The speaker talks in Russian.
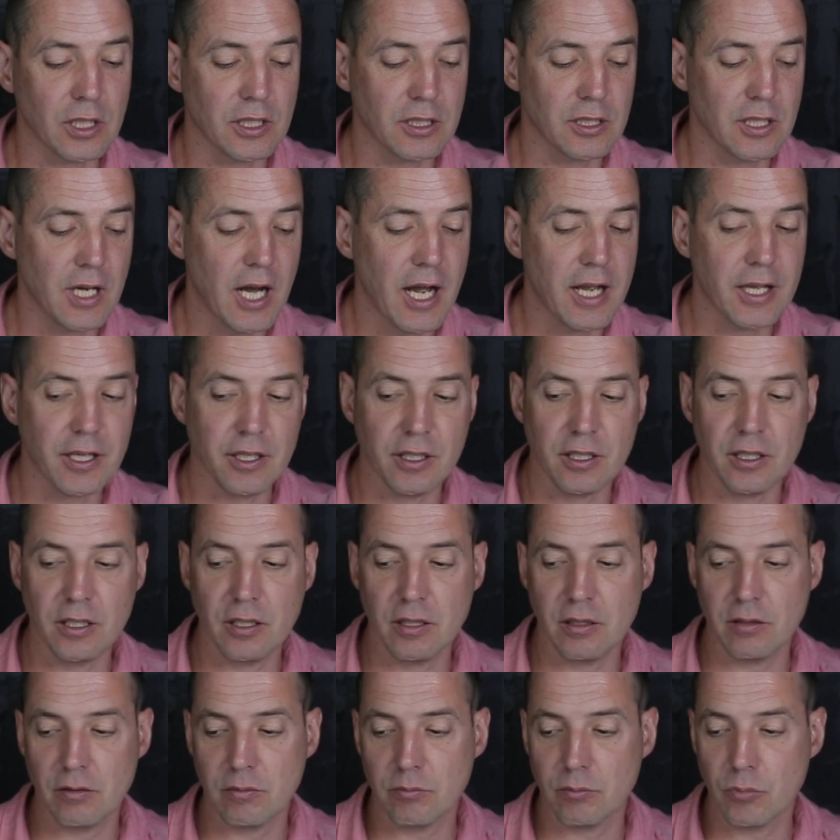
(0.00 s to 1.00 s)
тогда
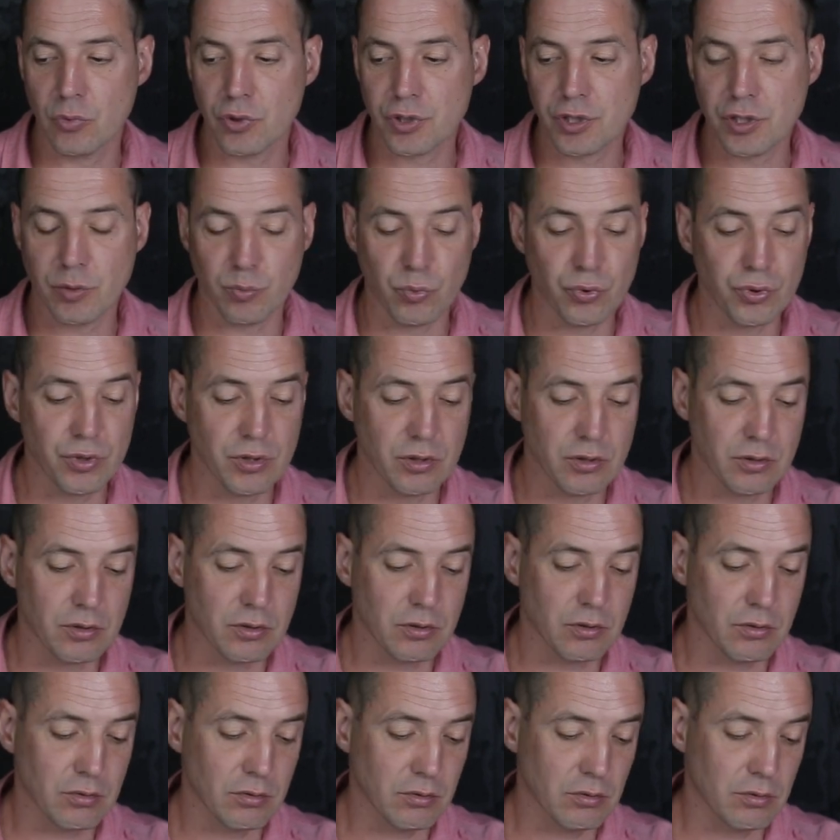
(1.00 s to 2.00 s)
и можно будет
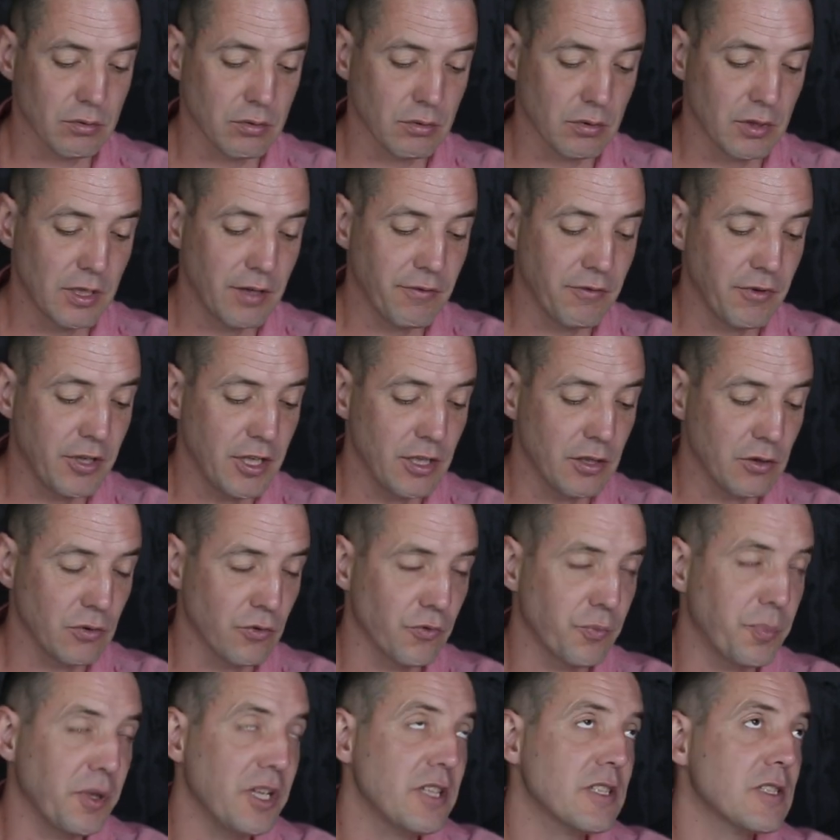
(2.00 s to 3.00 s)
э, говорить.
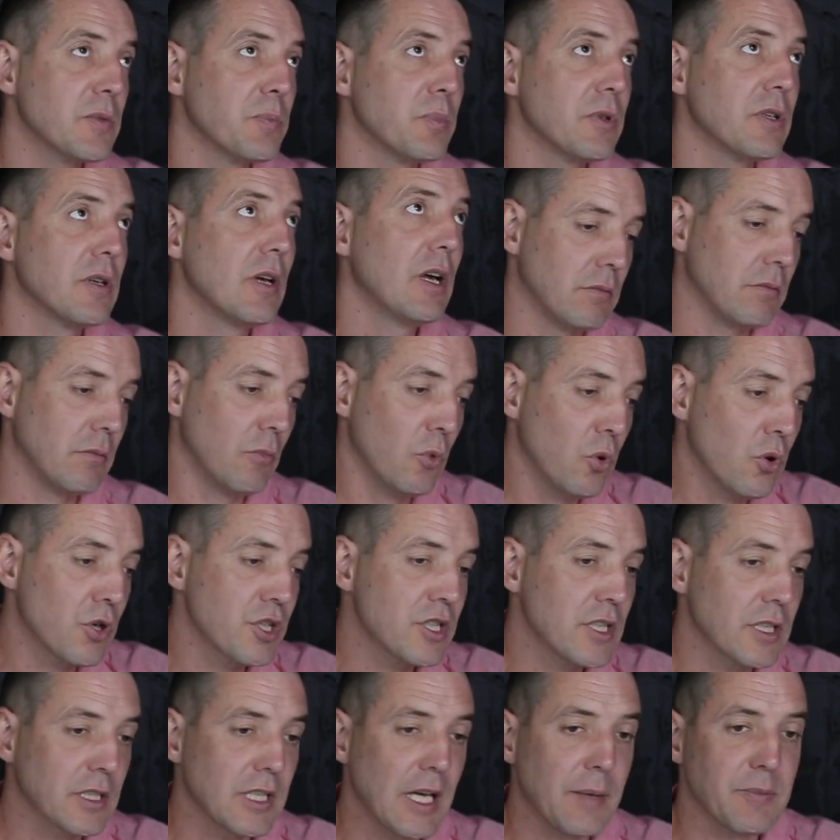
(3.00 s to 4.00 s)
Но в принципе
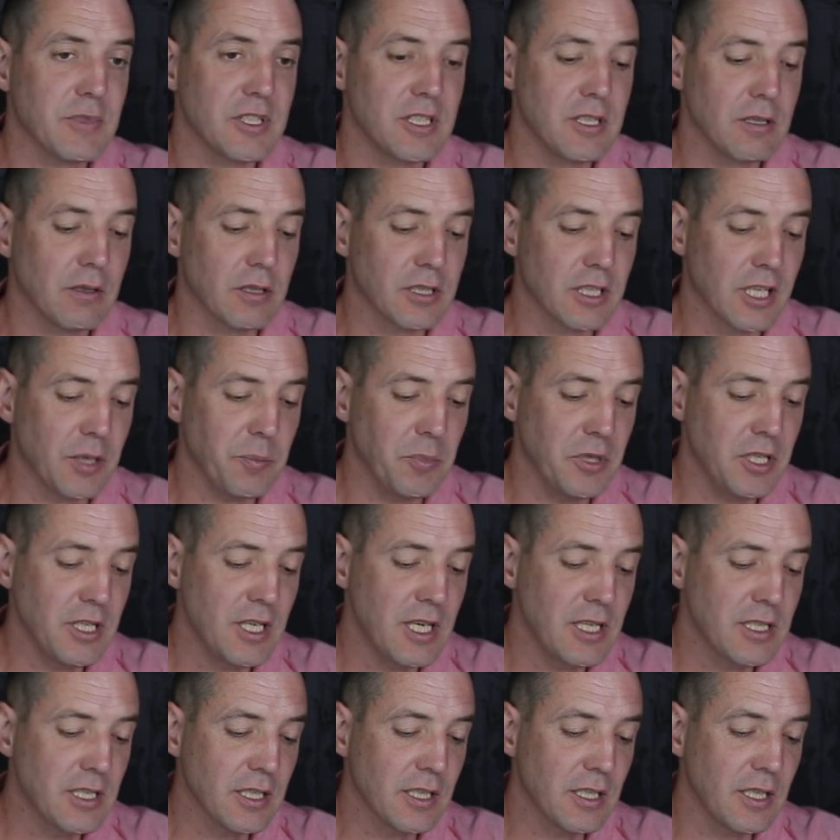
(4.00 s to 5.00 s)
можно там сделать
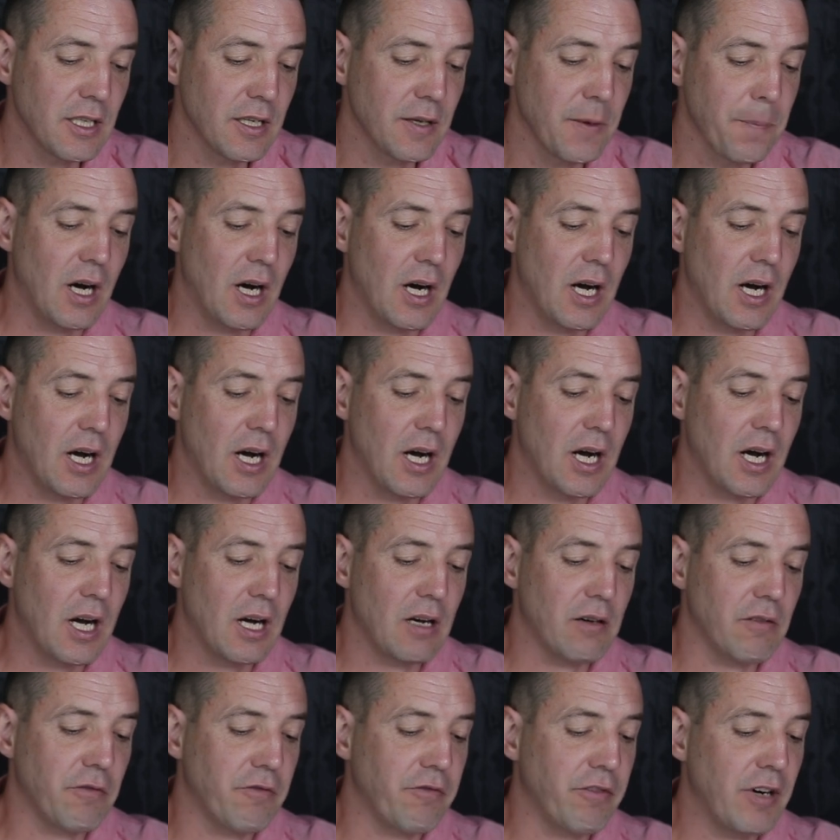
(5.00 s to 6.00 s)
кабинетики,
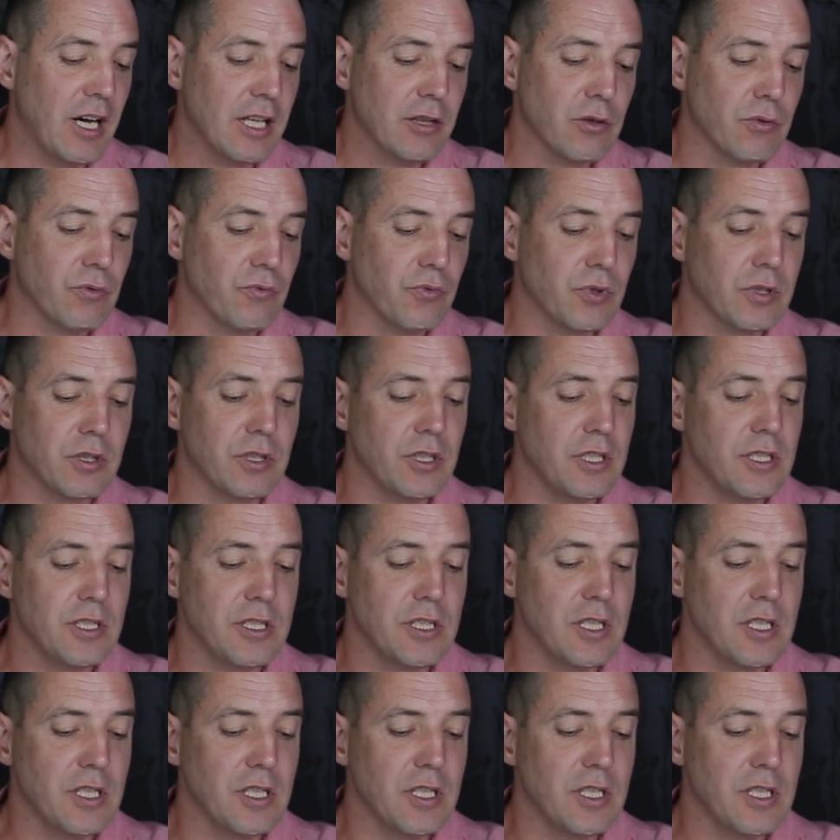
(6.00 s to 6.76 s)
а ванну вот не